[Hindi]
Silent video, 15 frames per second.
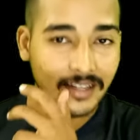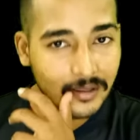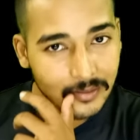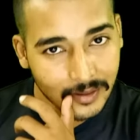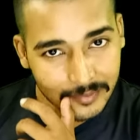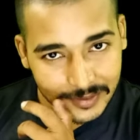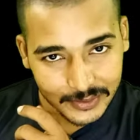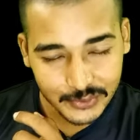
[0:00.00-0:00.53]
कब
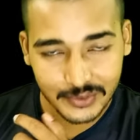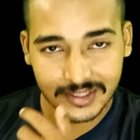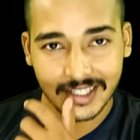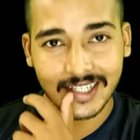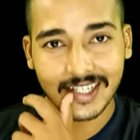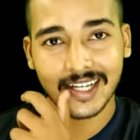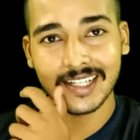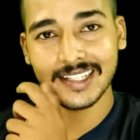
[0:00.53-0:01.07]
अब इसको
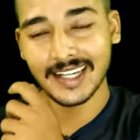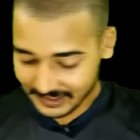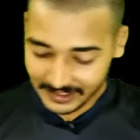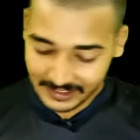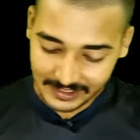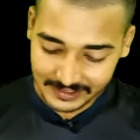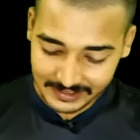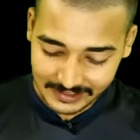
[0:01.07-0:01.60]
देखा जाए
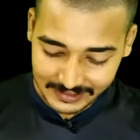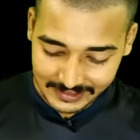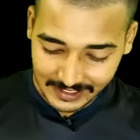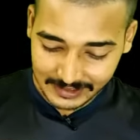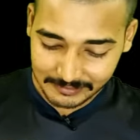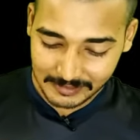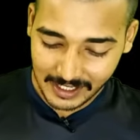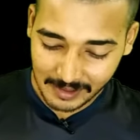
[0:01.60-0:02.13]
ठीक इसी के
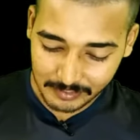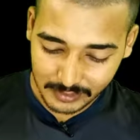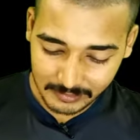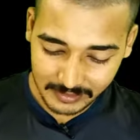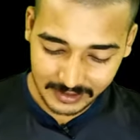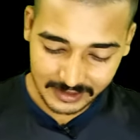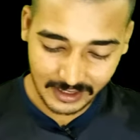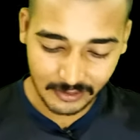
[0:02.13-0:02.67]
साथ मैं आपसे
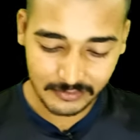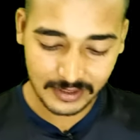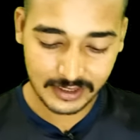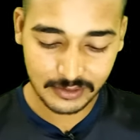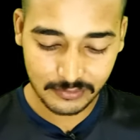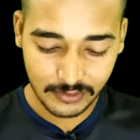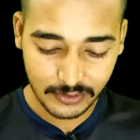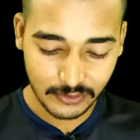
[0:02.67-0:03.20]
मिलता हूँ
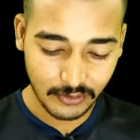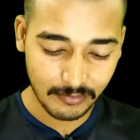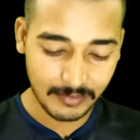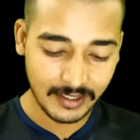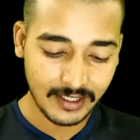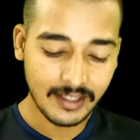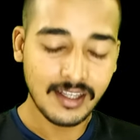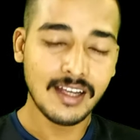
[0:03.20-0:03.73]
नेक्स्ट वीडियो
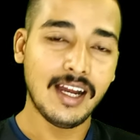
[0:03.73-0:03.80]
में